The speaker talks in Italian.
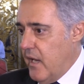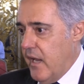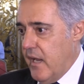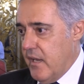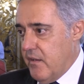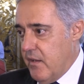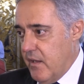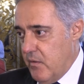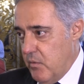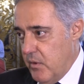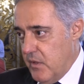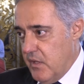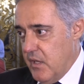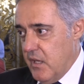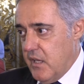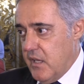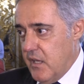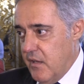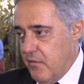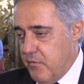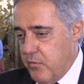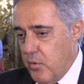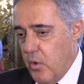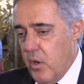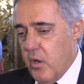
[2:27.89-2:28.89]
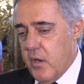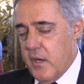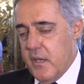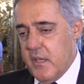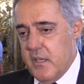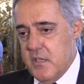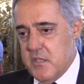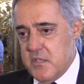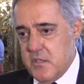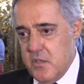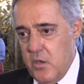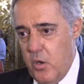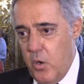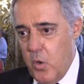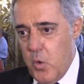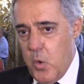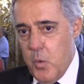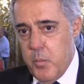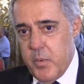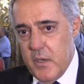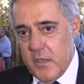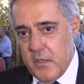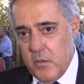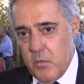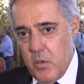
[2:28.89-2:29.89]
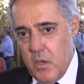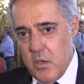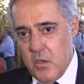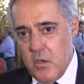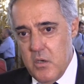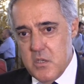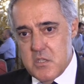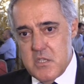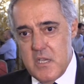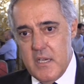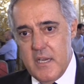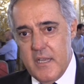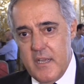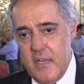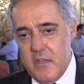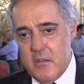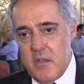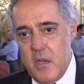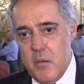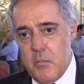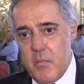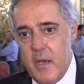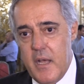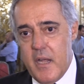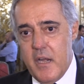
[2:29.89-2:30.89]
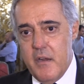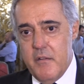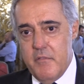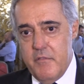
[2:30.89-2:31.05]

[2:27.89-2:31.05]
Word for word: e quindi chi è fuori, chi si occupa di qualcosa legato al mare,